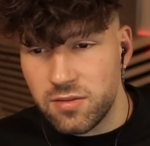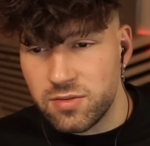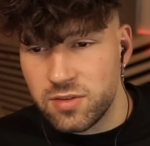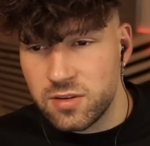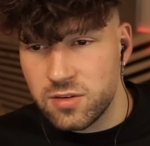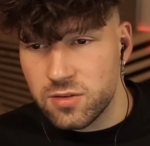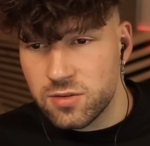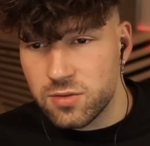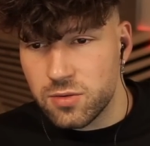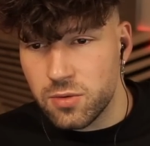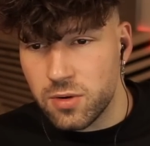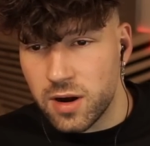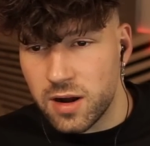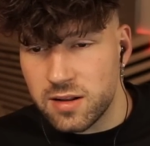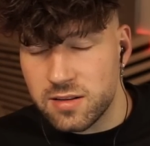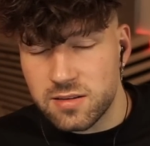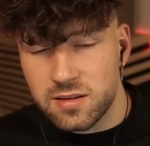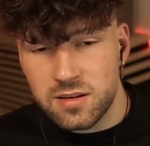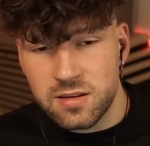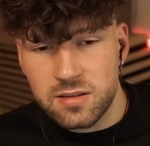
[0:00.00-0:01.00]
Videos hoch
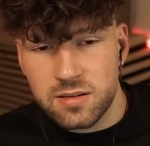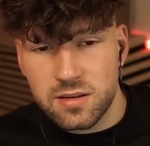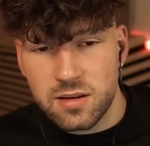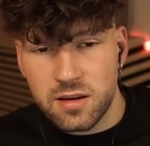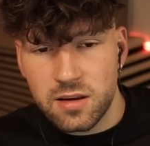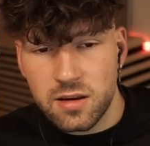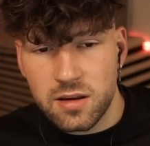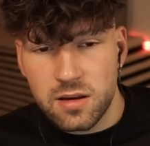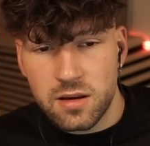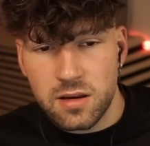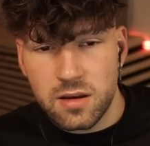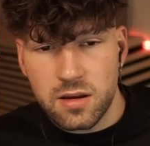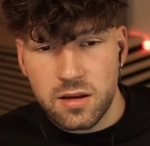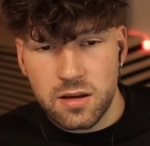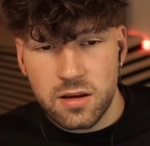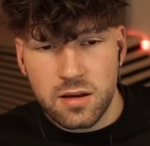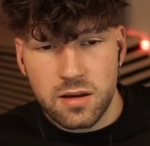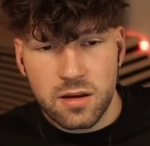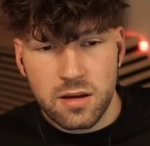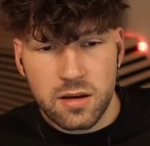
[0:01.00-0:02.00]
als ich.
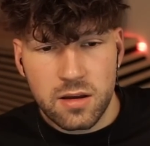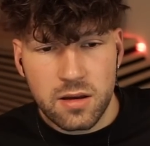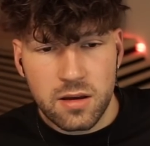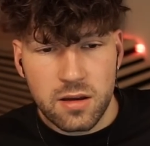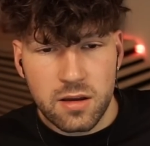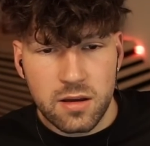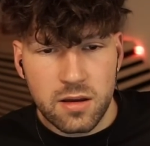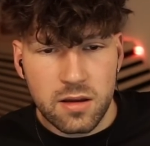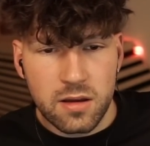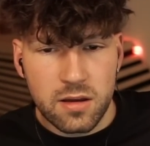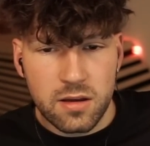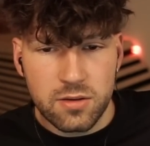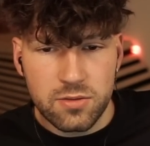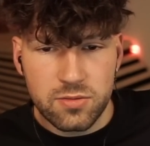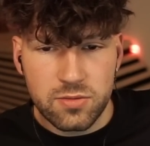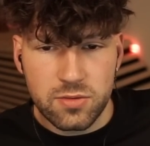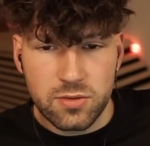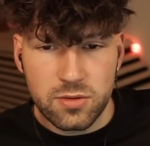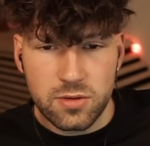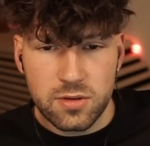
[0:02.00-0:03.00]

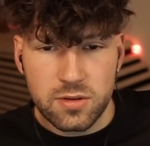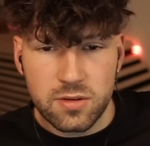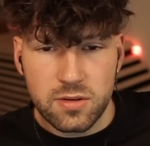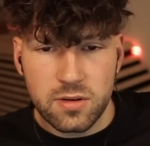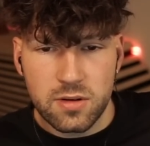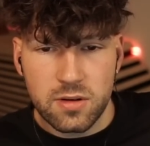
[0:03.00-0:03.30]
Gefühlt.